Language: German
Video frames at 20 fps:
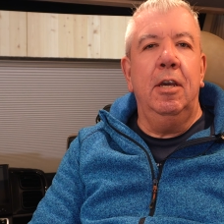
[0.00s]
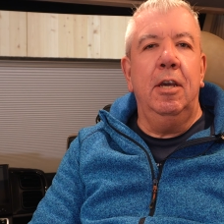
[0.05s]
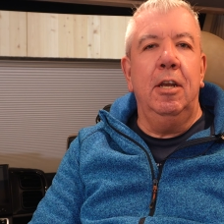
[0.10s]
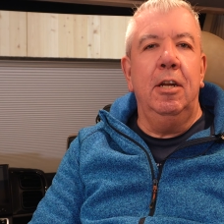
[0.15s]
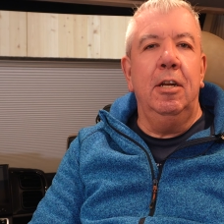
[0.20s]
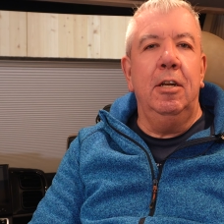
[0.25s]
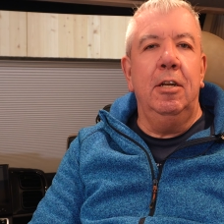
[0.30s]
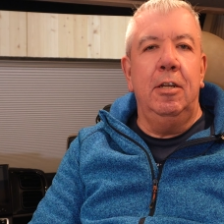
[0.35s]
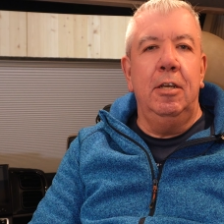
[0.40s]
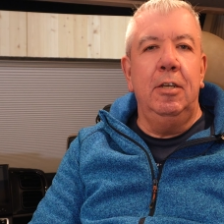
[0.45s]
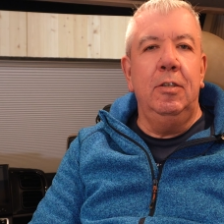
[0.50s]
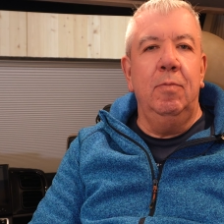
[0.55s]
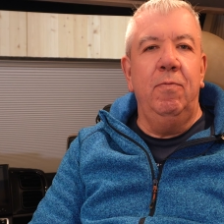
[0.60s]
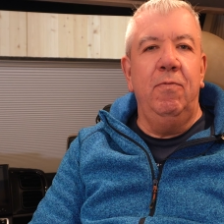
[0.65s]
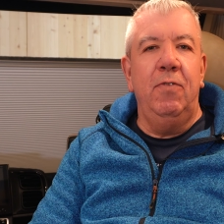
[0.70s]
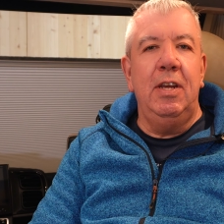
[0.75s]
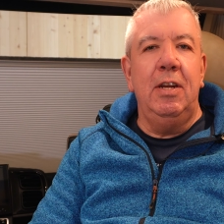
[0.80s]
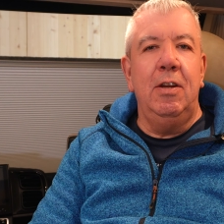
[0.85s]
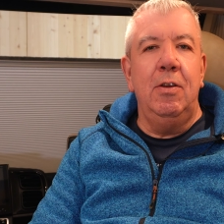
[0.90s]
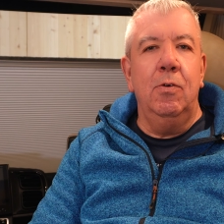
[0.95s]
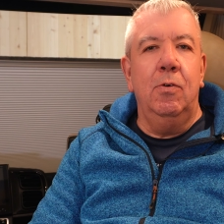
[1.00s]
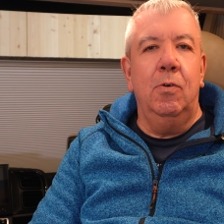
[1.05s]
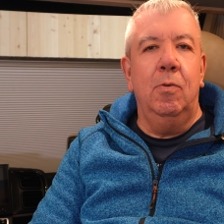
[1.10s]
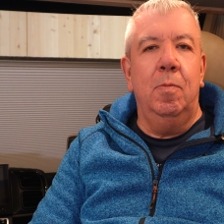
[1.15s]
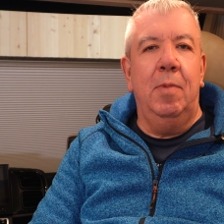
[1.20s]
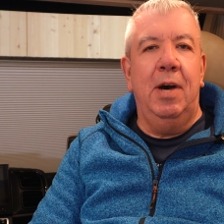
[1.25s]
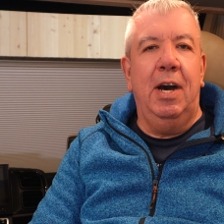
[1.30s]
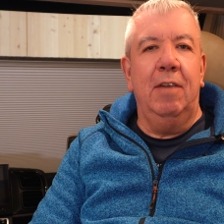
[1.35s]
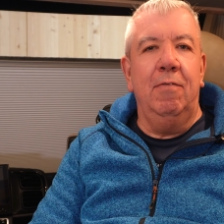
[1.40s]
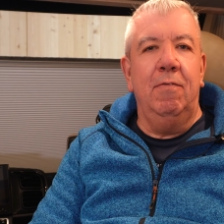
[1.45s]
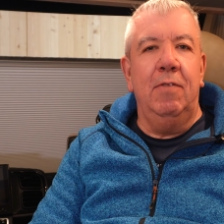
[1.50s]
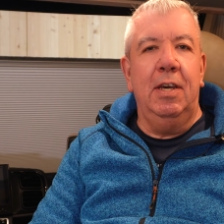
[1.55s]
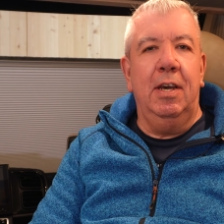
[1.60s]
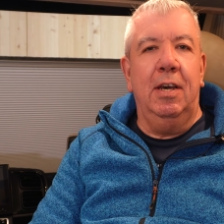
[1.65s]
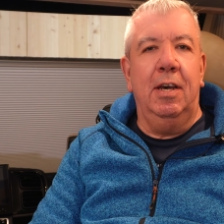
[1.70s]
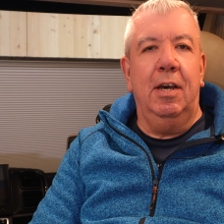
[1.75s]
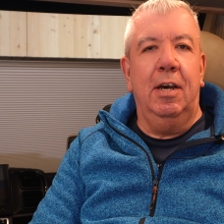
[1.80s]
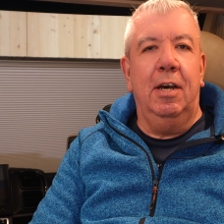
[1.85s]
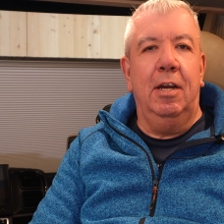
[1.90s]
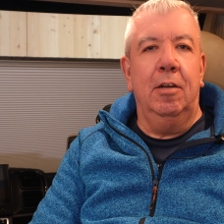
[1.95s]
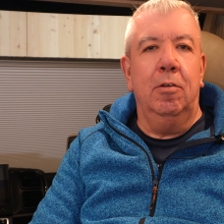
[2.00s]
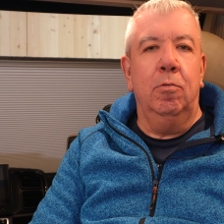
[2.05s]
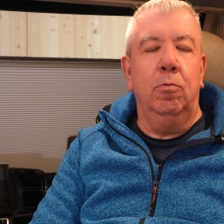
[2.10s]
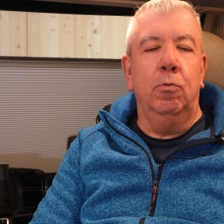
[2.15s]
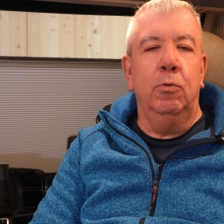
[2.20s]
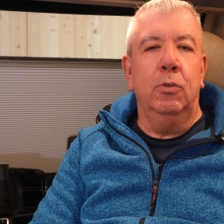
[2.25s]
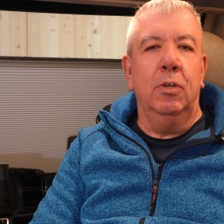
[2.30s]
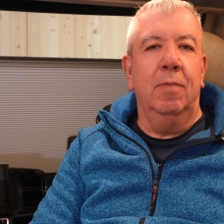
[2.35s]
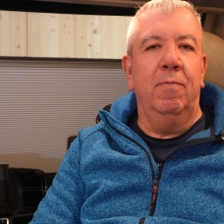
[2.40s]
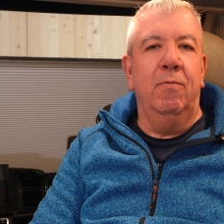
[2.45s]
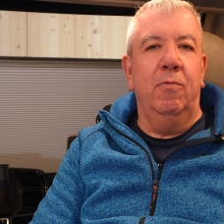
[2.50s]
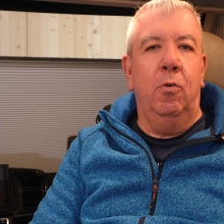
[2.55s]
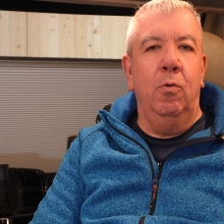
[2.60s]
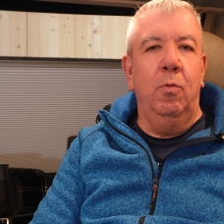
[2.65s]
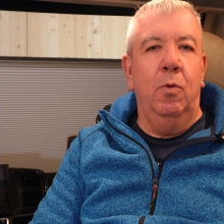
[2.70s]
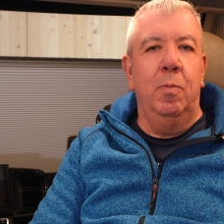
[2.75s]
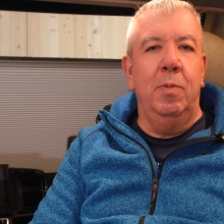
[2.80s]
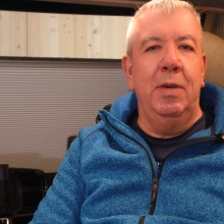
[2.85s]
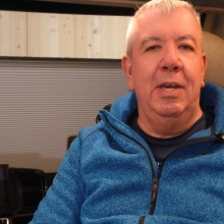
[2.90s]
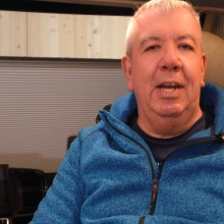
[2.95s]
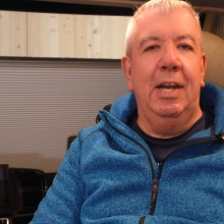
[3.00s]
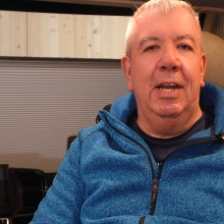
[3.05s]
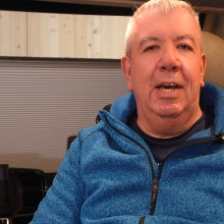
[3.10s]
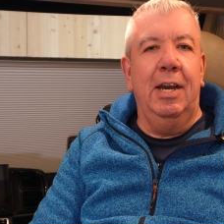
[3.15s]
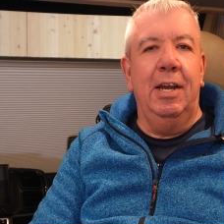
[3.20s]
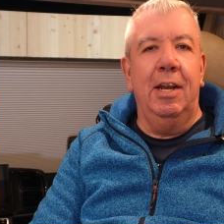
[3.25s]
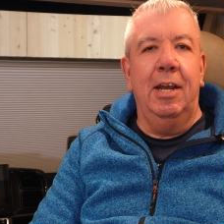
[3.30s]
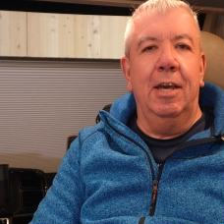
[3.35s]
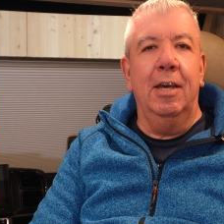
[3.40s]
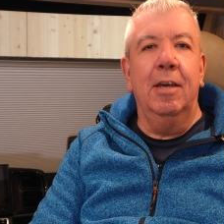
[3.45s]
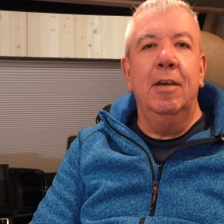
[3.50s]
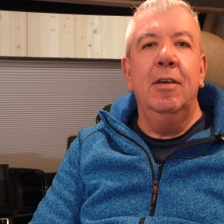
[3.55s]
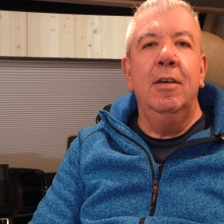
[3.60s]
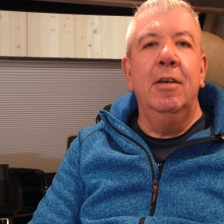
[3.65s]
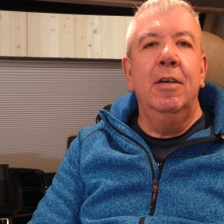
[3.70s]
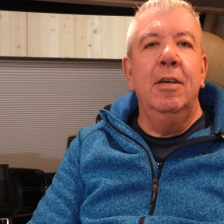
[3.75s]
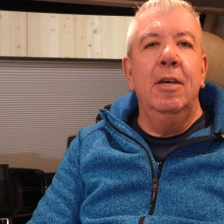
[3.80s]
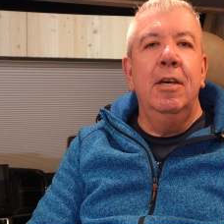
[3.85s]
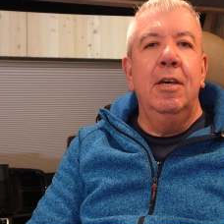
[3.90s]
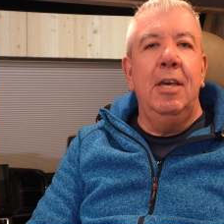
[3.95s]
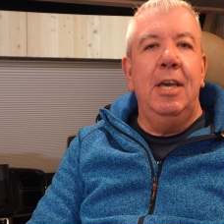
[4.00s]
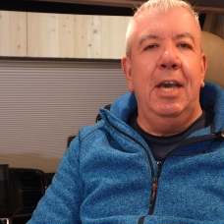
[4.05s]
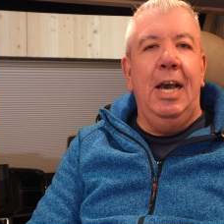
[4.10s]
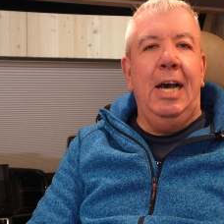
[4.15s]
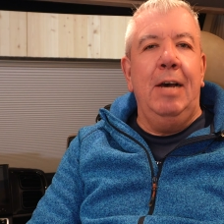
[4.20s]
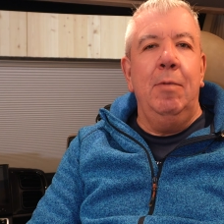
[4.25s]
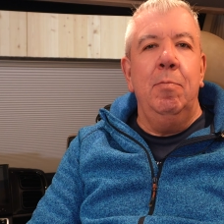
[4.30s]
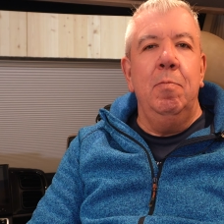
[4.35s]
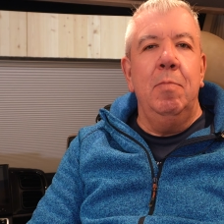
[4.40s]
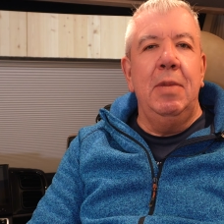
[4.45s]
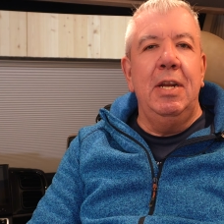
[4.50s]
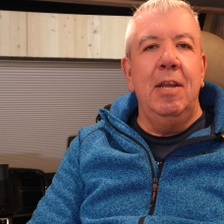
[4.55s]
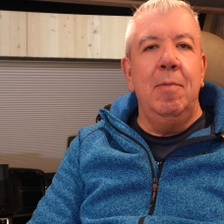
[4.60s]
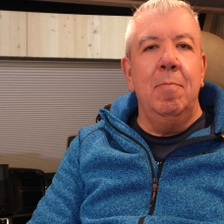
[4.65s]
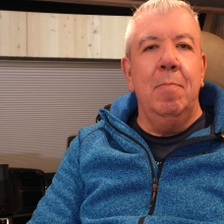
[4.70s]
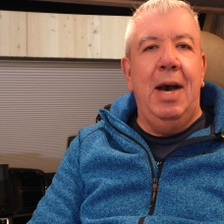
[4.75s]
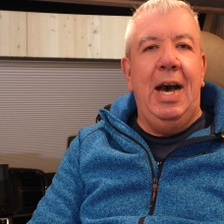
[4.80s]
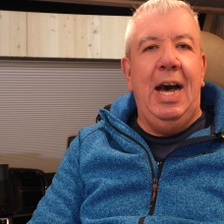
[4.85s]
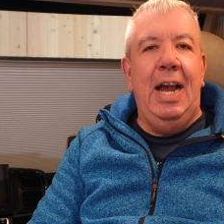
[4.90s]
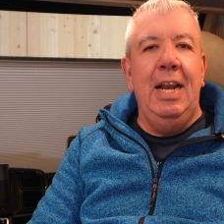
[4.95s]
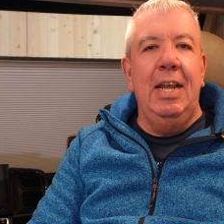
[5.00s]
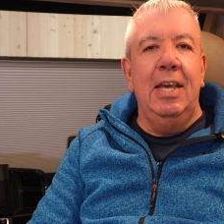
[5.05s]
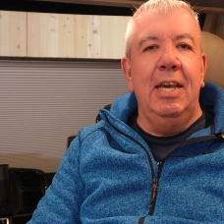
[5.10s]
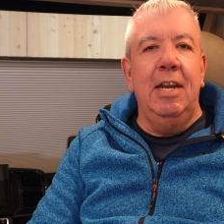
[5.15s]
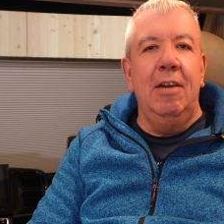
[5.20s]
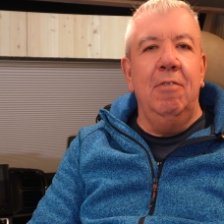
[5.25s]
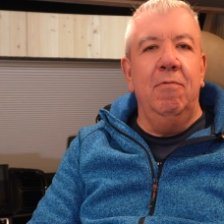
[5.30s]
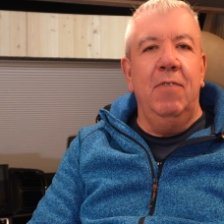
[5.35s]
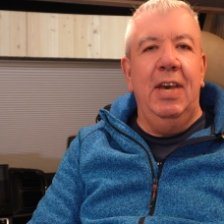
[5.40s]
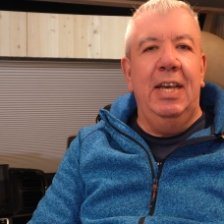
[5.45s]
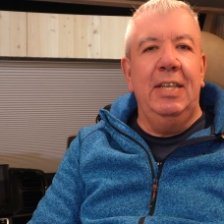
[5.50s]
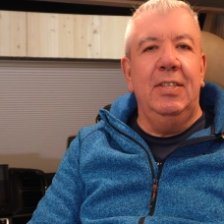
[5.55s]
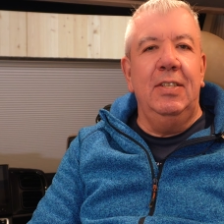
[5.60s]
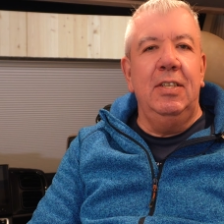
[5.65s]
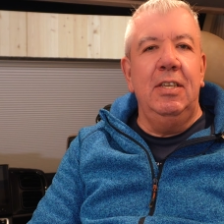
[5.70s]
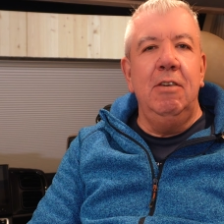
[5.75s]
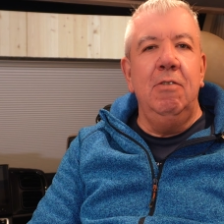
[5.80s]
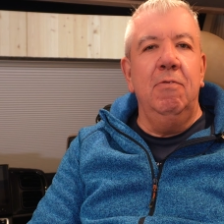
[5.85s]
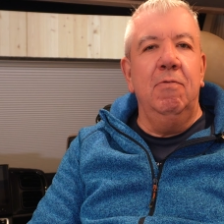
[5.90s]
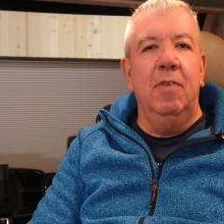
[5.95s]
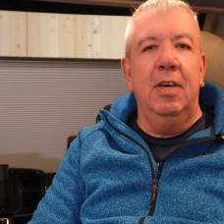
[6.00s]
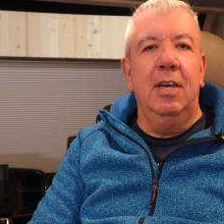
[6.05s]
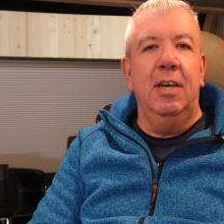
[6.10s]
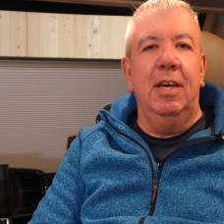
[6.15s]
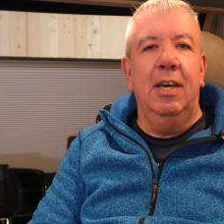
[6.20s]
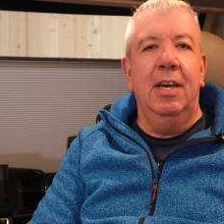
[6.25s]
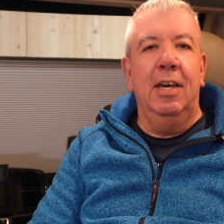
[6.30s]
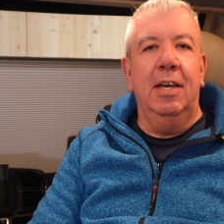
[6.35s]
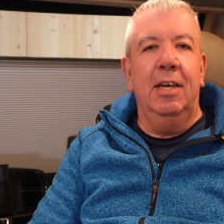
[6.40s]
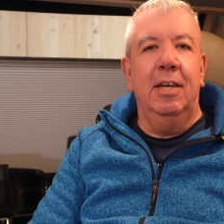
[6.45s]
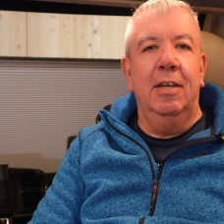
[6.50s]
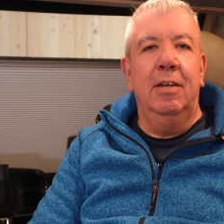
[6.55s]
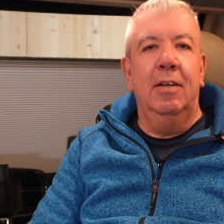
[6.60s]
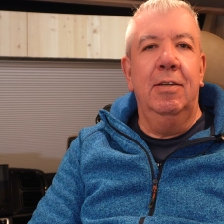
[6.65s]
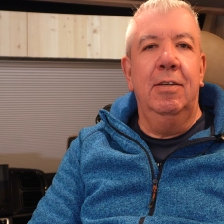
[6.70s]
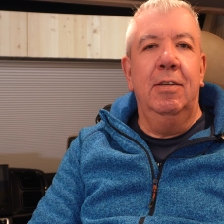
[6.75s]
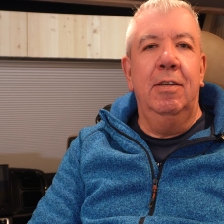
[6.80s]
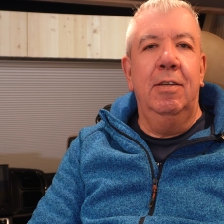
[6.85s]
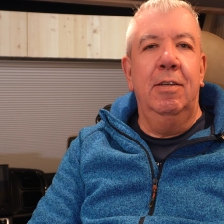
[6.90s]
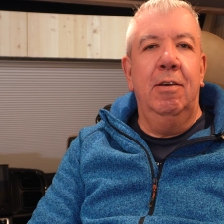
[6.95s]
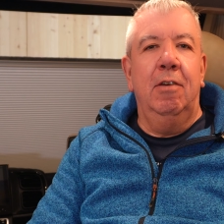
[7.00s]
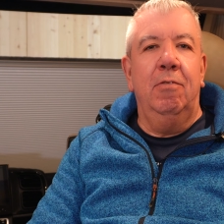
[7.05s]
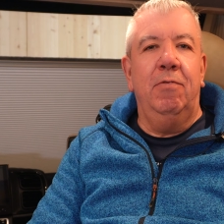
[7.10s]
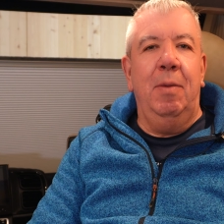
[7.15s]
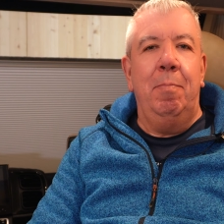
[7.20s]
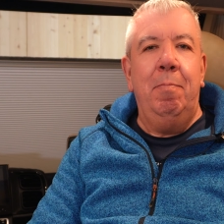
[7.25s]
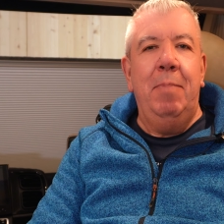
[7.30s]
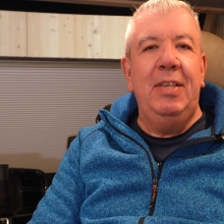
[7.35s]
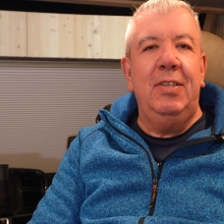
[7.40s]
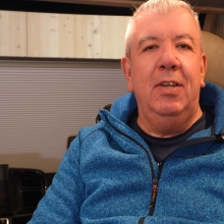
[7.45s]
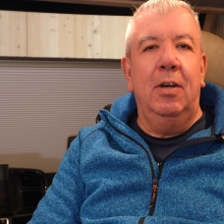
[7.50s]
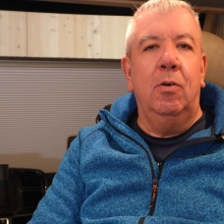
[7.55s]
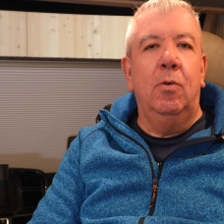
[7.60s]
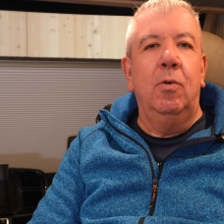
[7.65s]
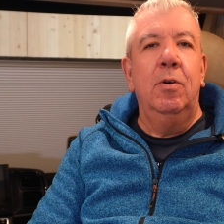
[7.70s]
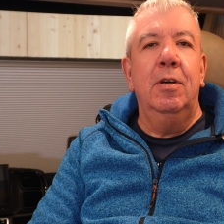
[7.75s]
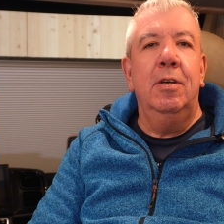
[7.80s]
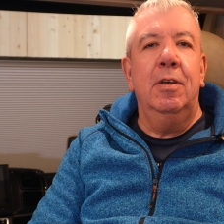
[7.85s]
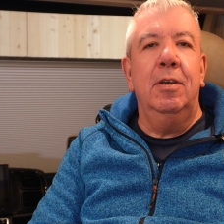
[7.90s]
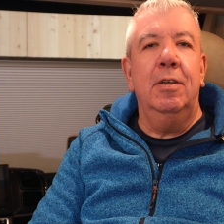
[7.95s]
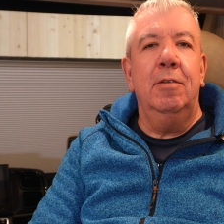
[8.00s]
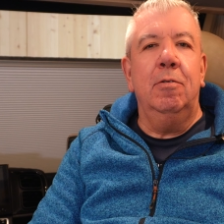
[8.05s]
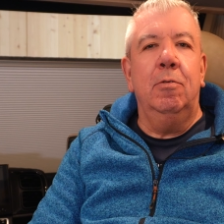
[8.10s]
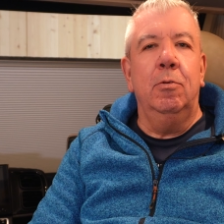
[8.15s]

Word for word: In diesem Video machen wir an unserem Wohnmobil eine ja, minimalinvasive Verbesserung.